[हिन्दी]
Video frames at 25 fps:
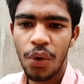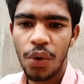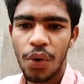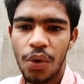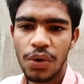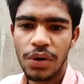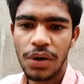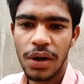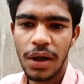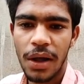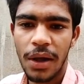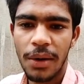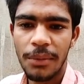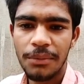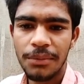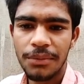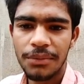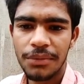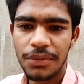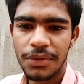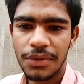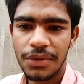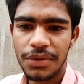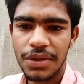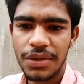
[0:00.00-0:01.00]
और हम
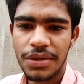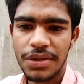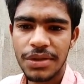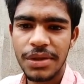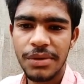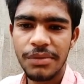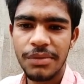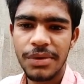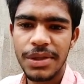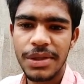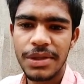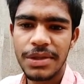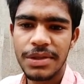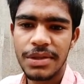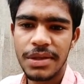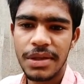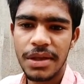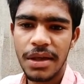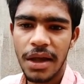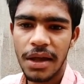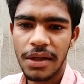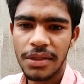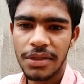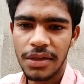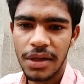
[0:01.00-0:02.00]
जिसकी वजह
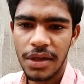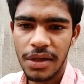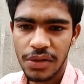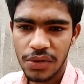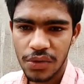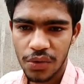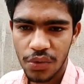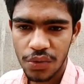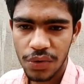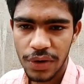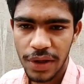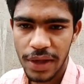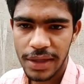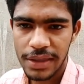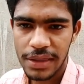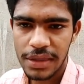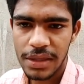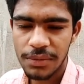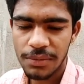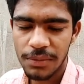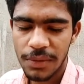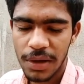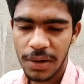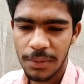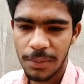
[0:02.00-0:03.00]
से अच्छा स्कोर
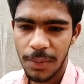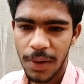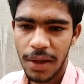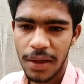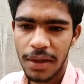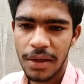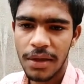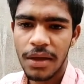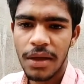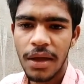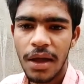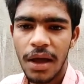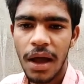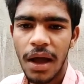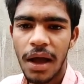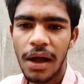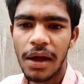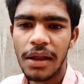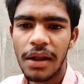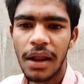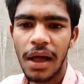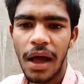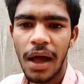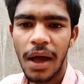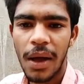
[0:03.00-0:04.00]
अचीव कर पाए
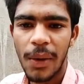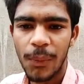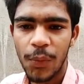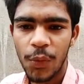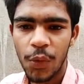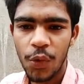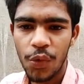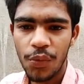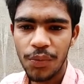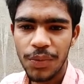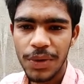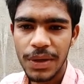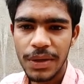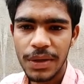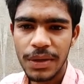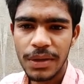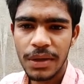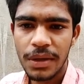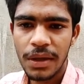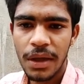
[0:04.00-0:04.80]
अगर आपको भी